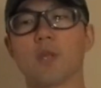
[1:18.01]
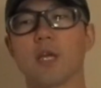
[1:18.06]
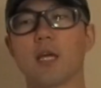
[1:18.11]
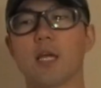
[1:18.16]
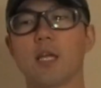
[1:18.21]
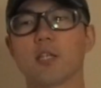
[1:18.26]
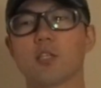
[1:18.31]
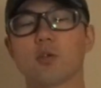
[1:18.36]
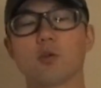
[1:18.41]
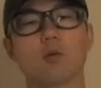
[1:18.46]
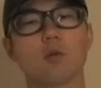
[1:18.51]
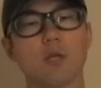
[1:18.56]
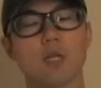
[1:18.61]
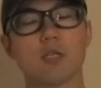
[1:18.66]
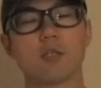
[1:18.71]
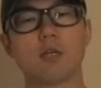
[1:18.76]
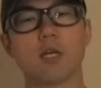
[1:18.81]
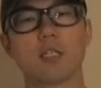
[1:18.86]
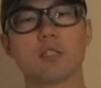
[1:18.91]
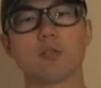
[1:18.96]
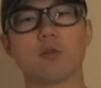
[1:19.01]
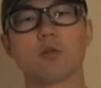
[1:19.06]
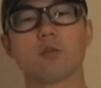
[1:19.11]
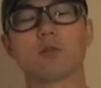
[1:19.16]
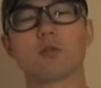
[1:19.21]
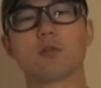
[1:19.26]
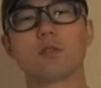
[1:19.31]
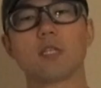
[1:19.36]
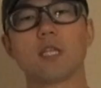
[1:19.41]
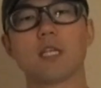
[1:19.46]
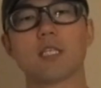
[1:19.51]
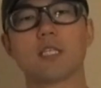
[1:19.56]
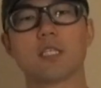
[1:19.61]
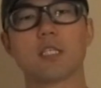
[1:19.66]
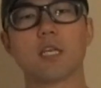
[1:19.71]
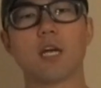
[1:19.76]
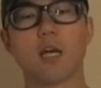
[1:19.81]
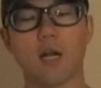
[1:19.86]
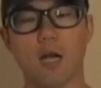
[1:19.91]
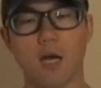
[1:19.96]
えー、ちょうどね、9月の1
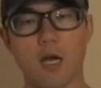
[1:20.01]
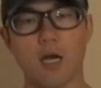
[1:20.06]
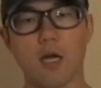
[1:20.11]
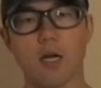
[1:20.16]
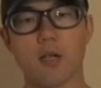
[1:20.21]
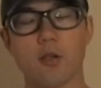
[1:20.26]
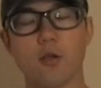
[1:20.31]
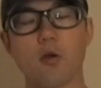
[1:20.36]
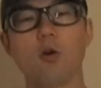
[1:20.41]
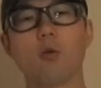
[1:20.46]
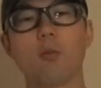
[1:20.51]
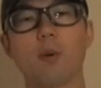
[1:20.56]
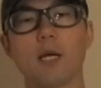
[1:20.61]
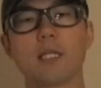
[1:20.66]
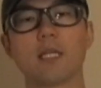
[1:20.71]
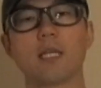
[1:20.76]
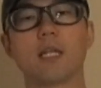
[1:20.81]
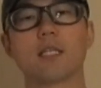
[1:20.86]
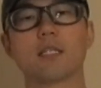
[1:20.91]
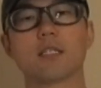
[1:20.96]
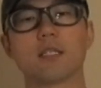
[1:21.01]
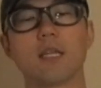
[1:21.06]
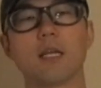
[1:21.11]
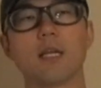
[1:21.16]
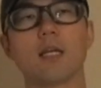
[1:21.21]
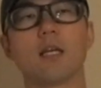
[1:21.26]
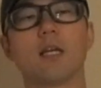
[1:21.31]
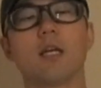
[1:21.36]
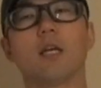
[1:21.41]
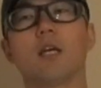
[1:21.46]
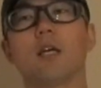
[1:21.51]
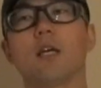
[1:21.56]
日から今日までですね、